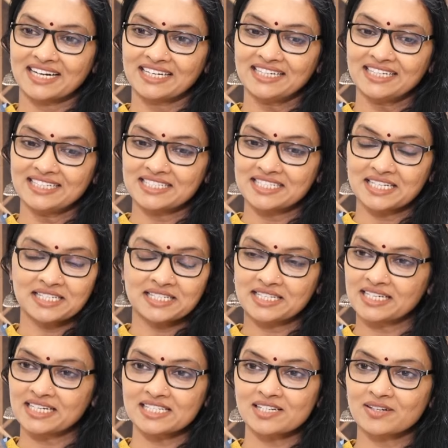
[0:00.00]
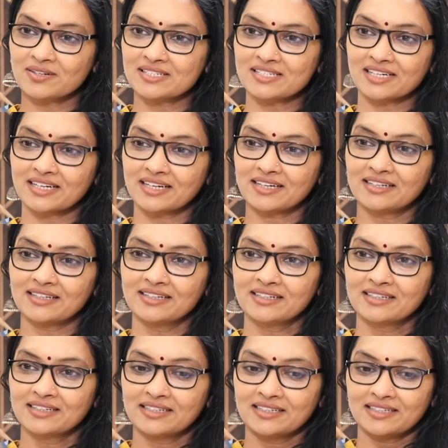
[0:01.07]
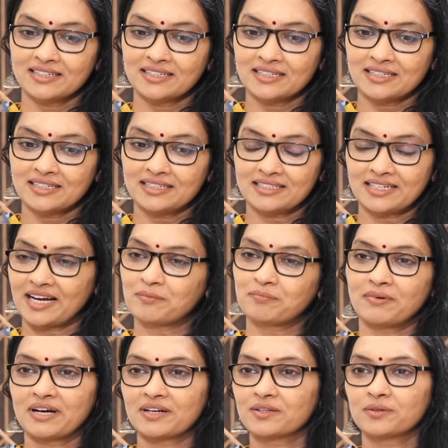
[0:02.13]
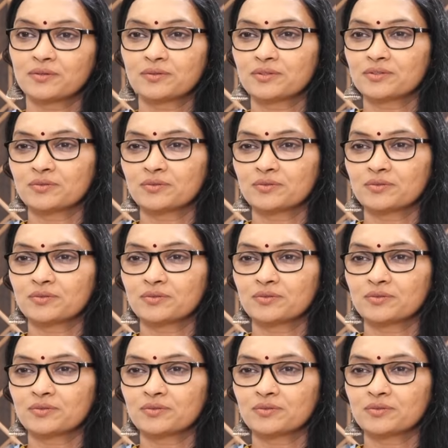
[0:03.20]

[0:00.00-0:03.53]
కానీ ఈ సిక్స్ ఇయర్స్లో నిజంగా ట్రాక్ మారదాం